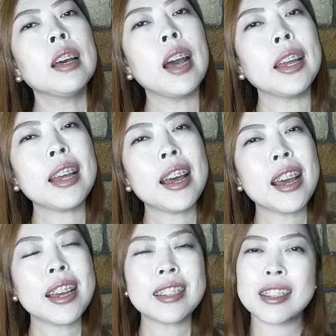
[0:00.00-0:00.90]
Hi
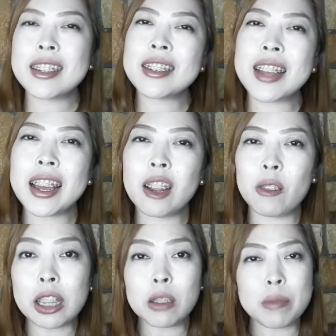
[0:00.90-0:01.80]
guys, this is Zen
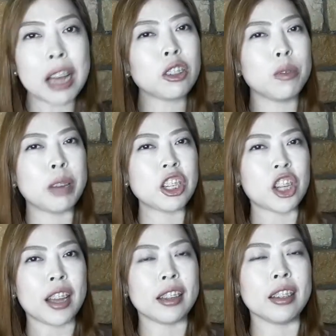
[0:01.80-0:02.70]
and welcome back to my
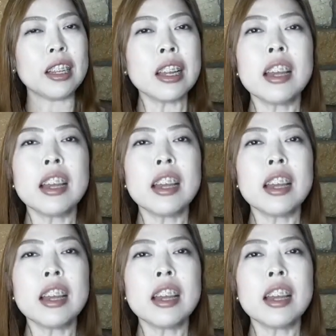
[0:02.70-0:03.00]
channel.